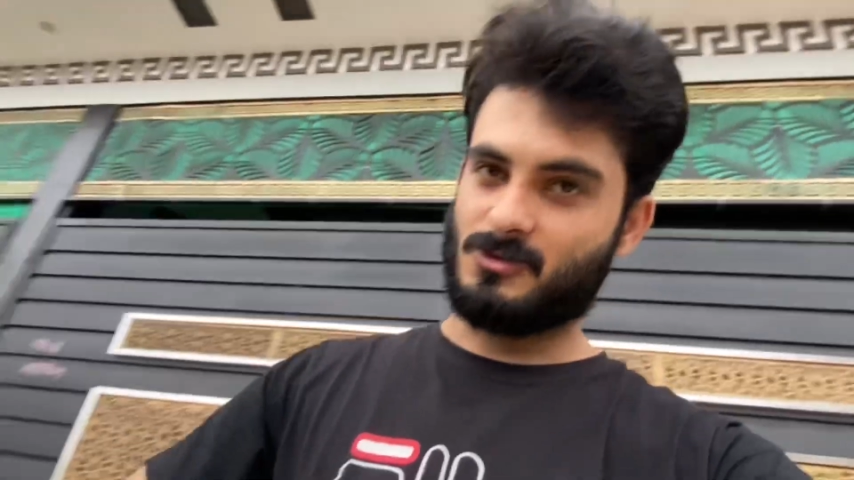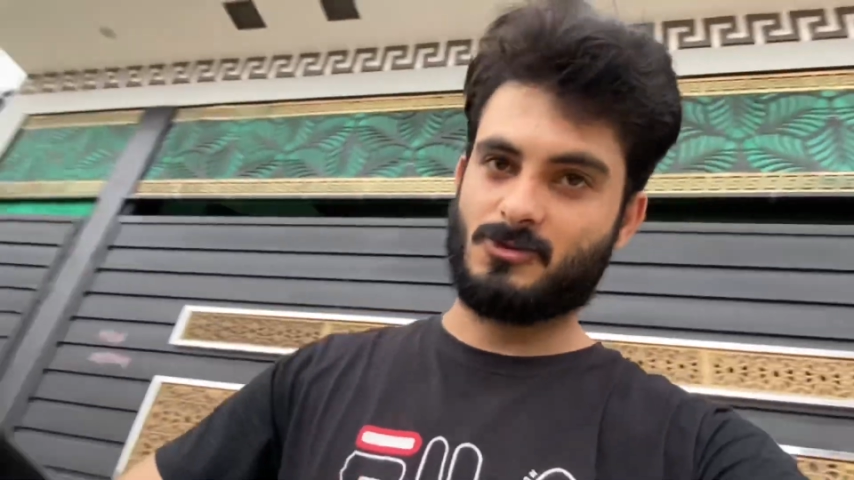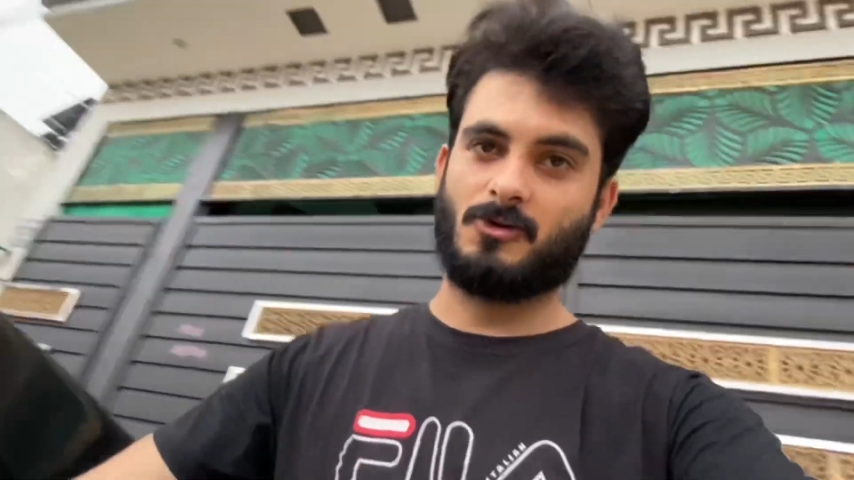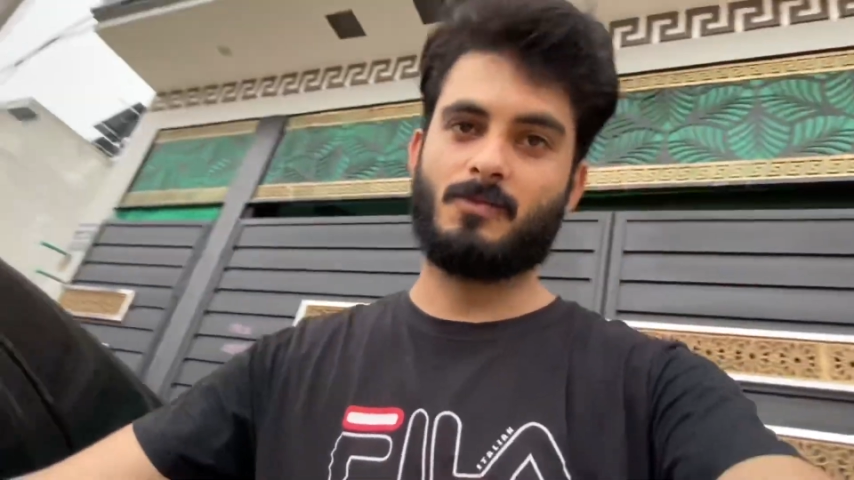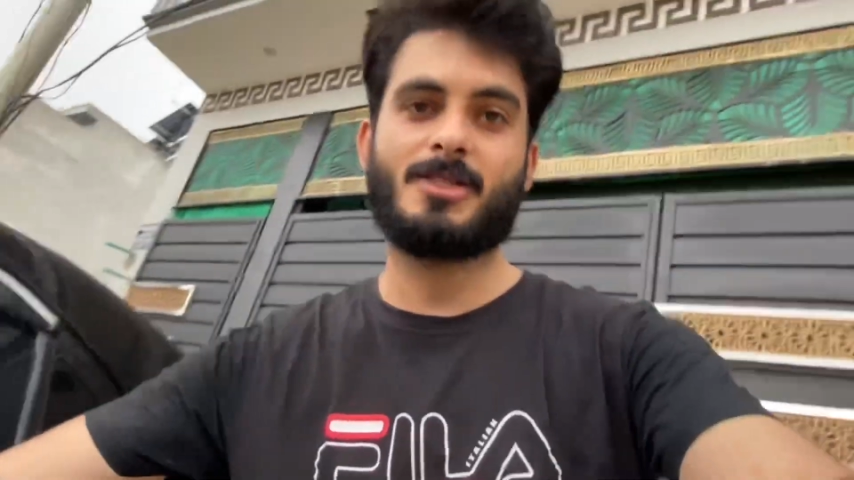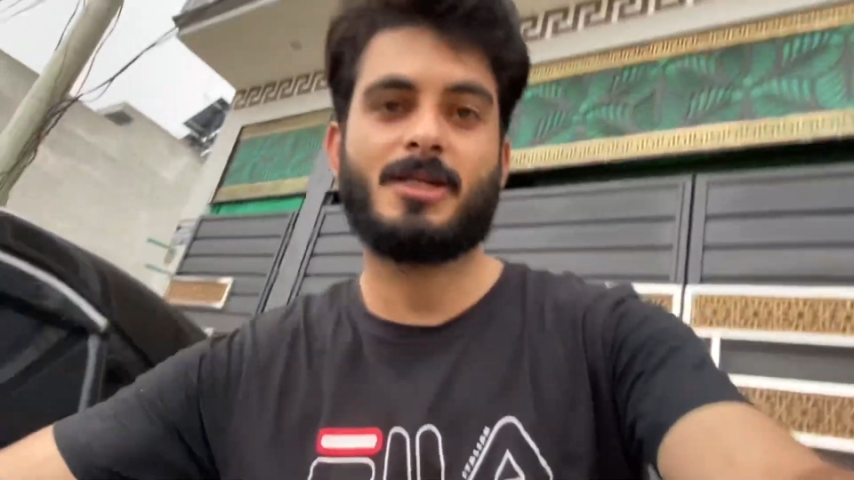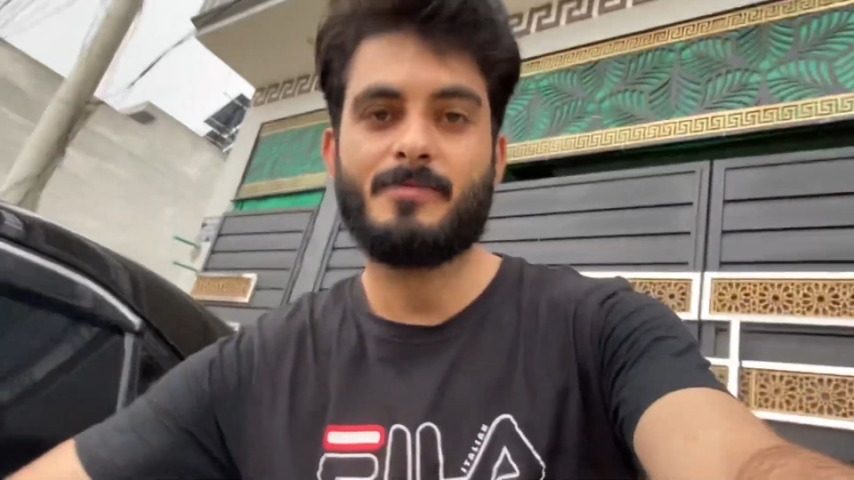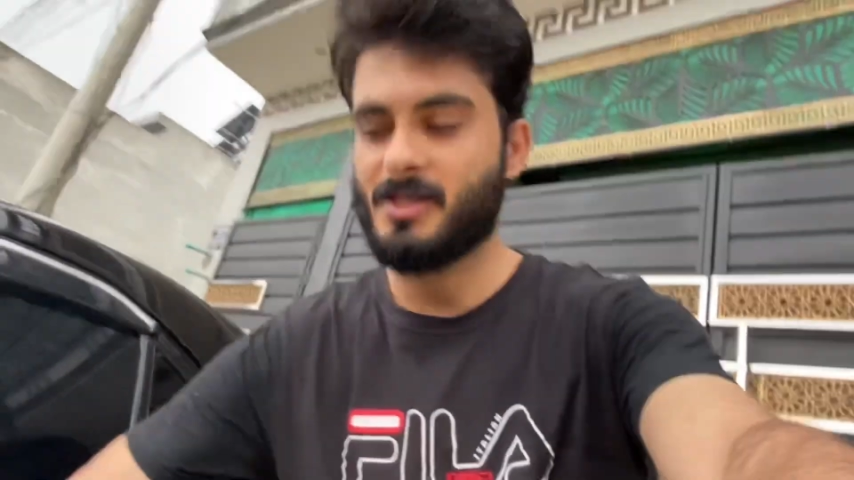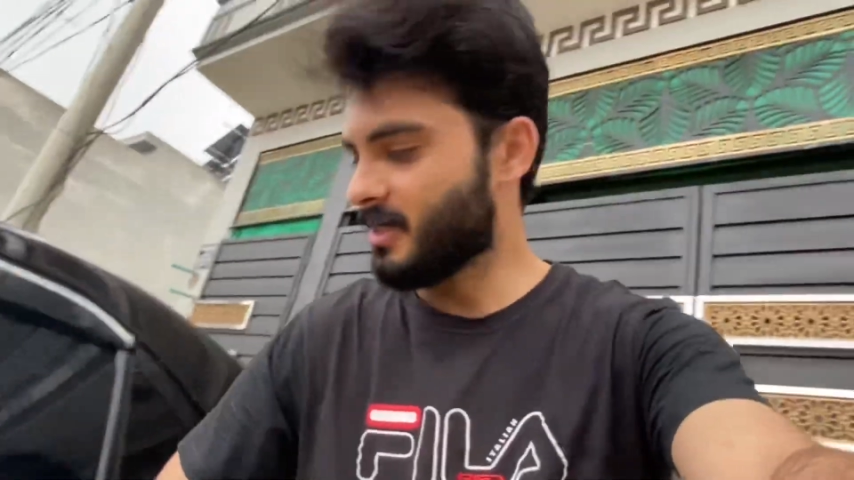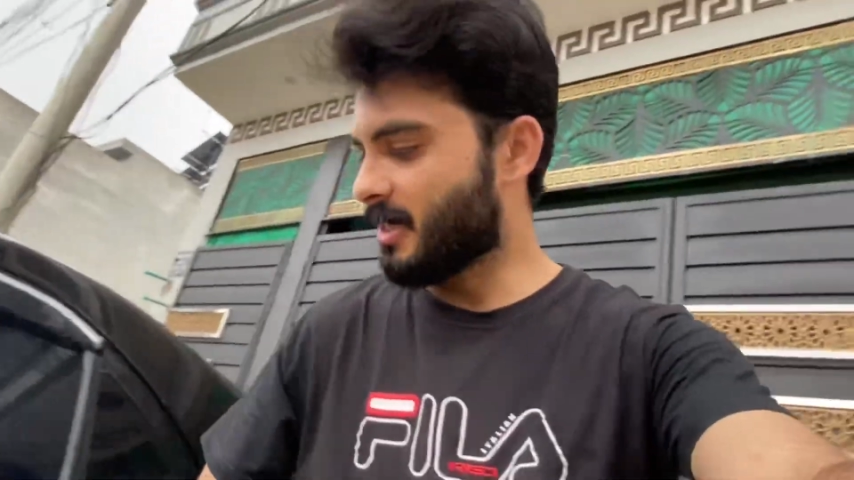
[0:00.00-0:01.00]
तो बस
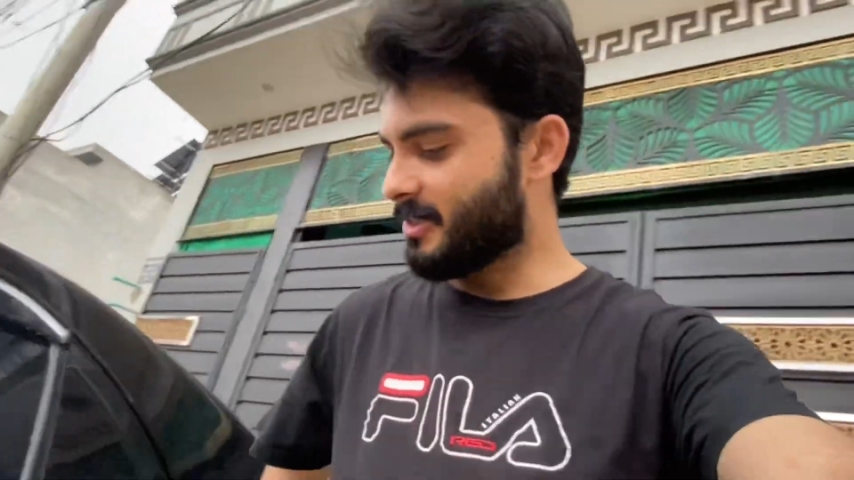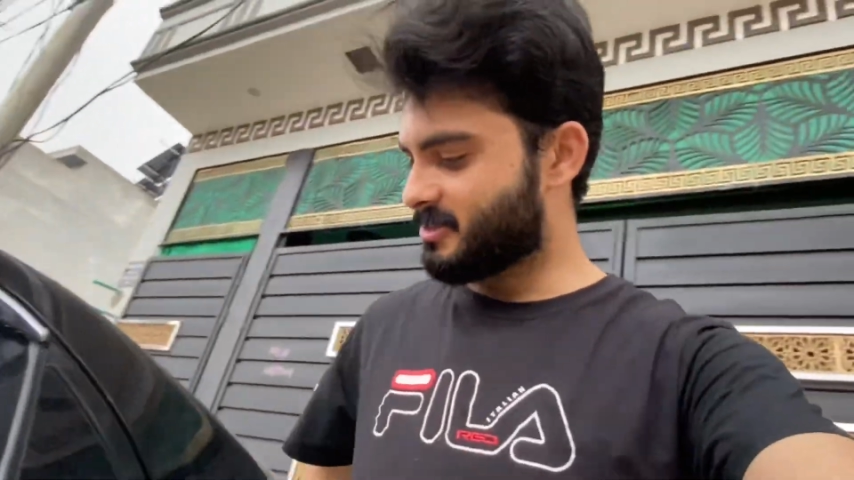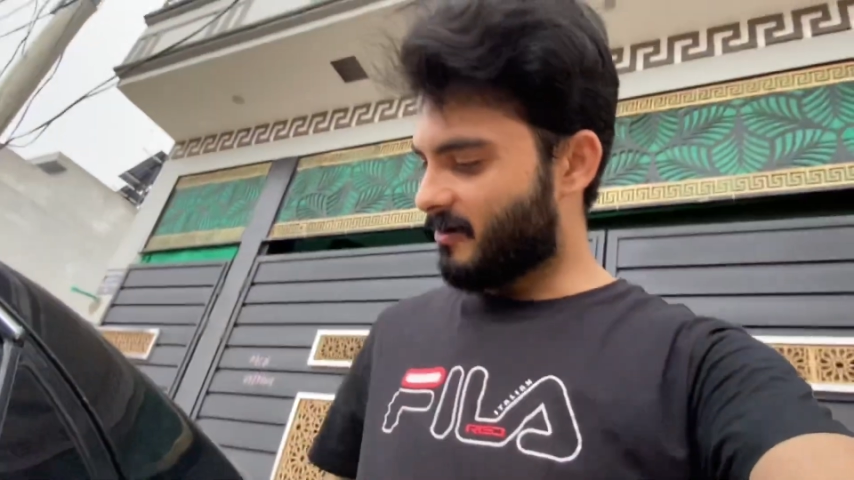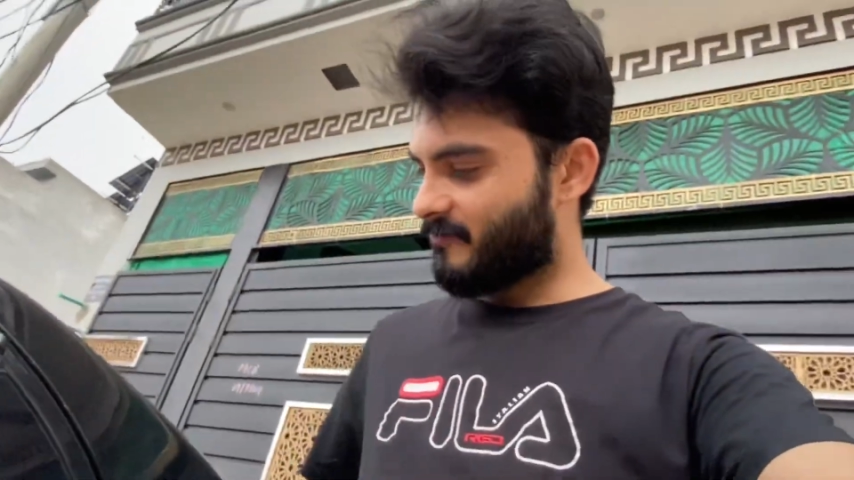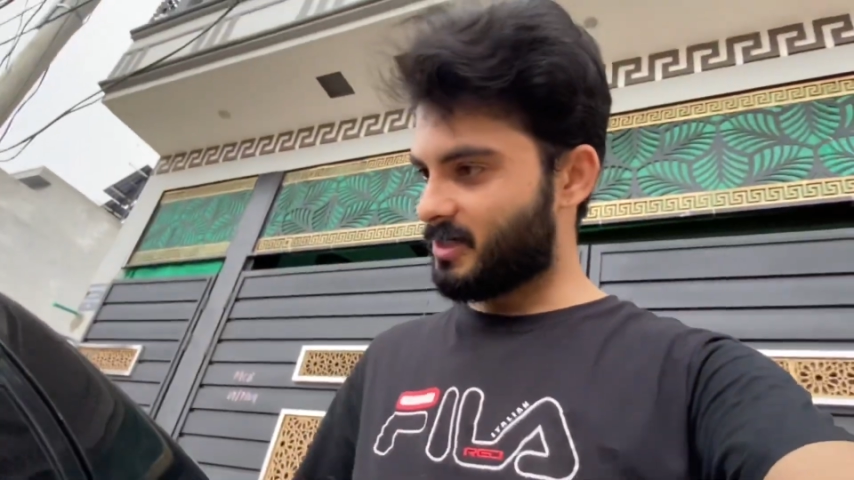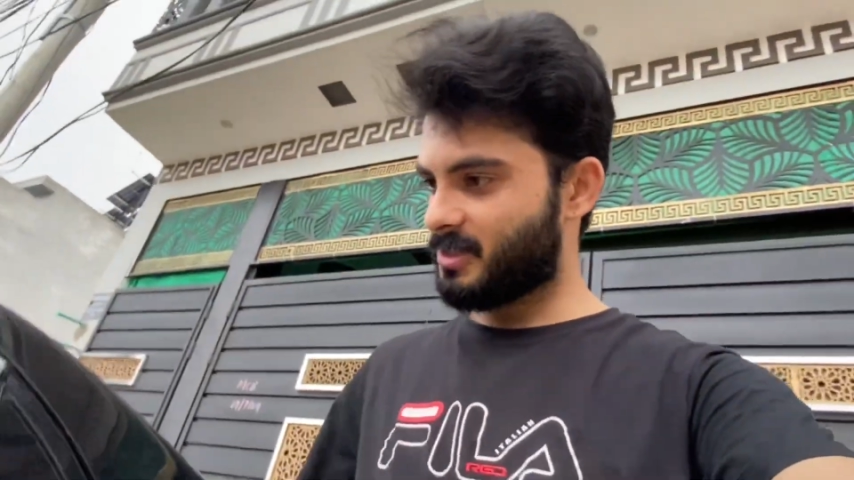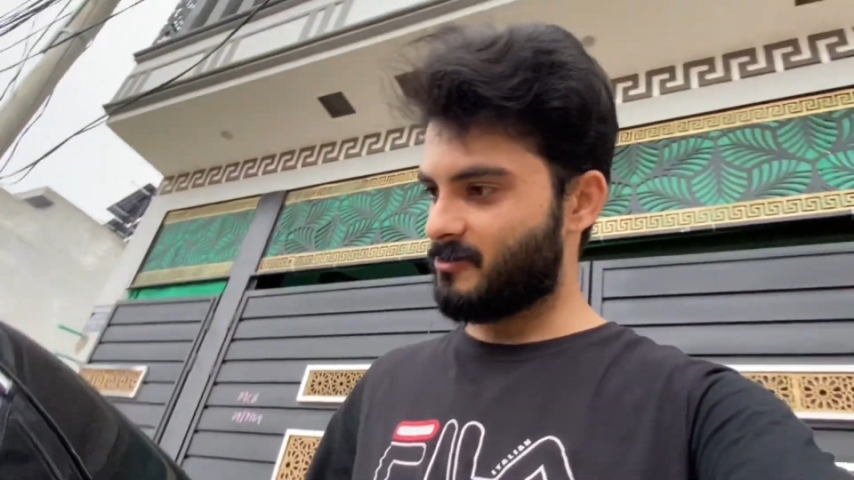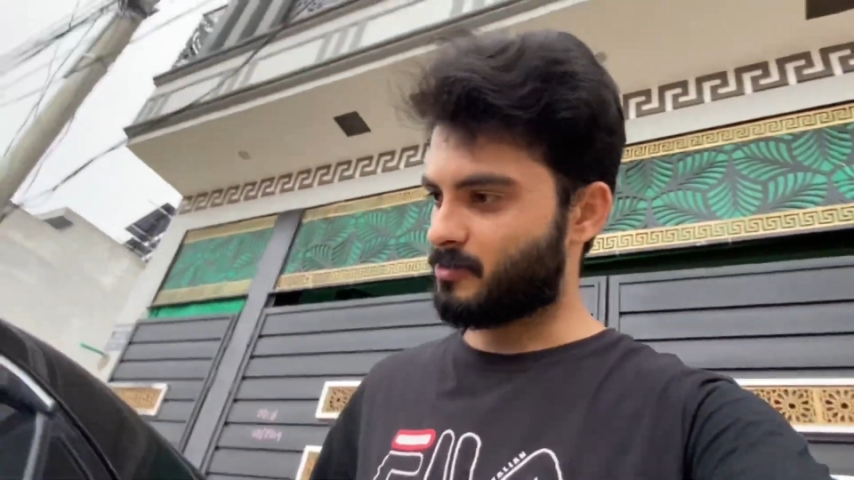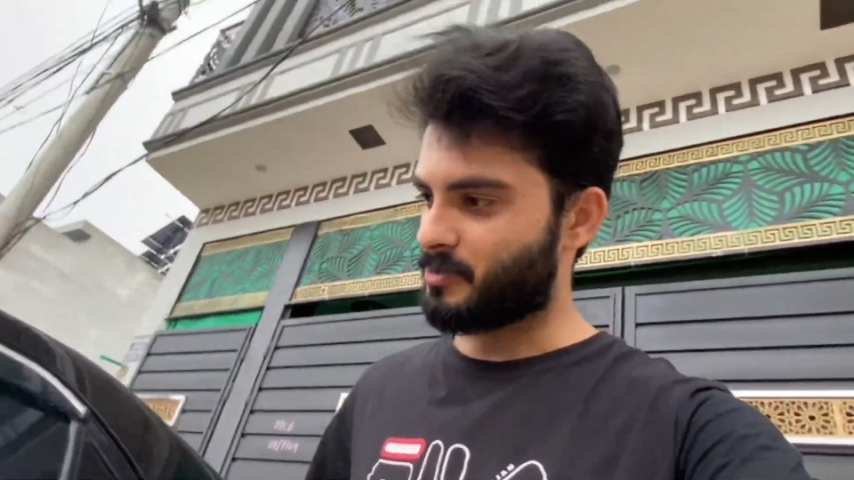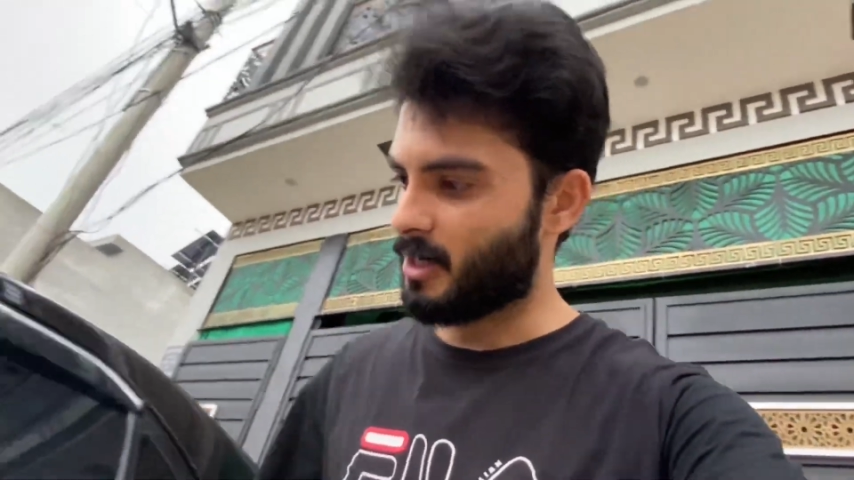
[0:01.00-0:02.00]
हम ये गाड़ी साफ़ करते
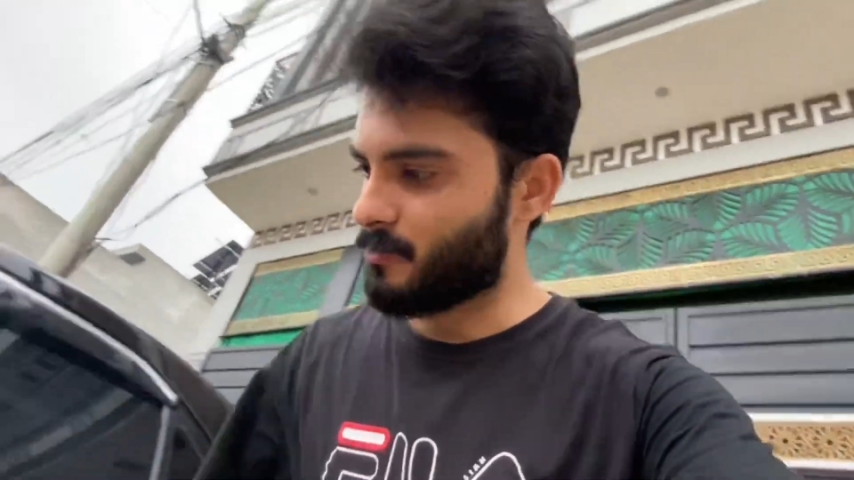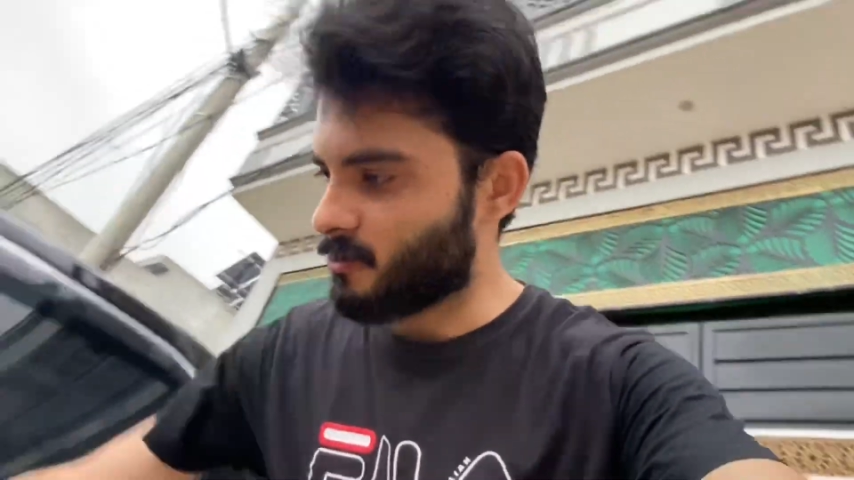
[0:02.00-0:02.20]
और फिर आप